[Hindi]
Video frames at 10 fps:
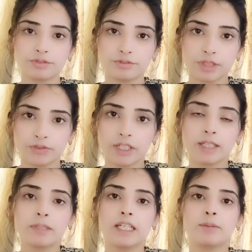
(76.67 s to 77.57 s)
फरवरी के
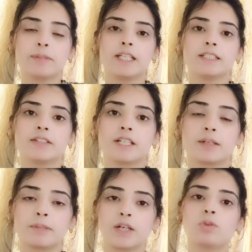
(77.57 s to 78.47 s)
महीने में पहने जाने वाले
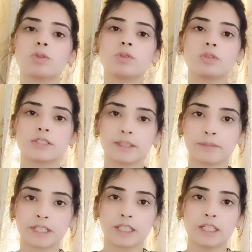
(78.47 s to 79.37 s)
कपड़े हैं उनको
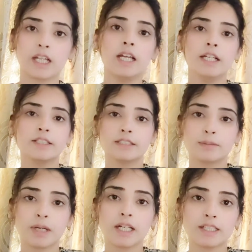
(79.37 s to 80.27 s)
सेपरेट कर लेना है जैसे
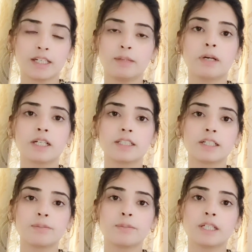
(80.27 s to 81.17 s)
पाकिस्तान है
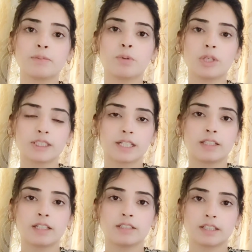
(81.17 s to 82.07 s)
पाकिस्तान में बहुत
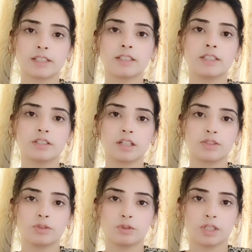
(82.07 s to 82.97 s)
ज़्यादा सर्दी का
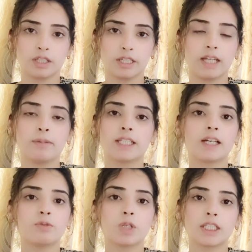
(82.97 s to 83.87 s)
जो टाइम आता
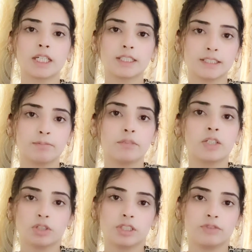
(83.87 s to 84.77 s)
है वो आता है दिसंबर
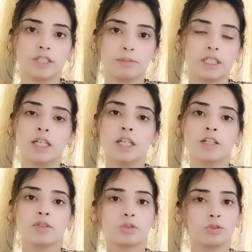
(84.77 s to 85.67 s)
और जनवरी में
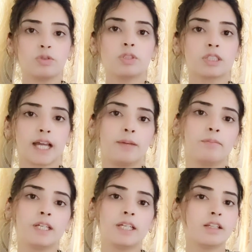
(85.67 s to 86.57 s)
तो उस टाइम
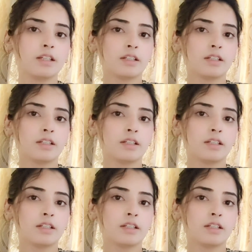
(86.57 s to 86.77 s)
में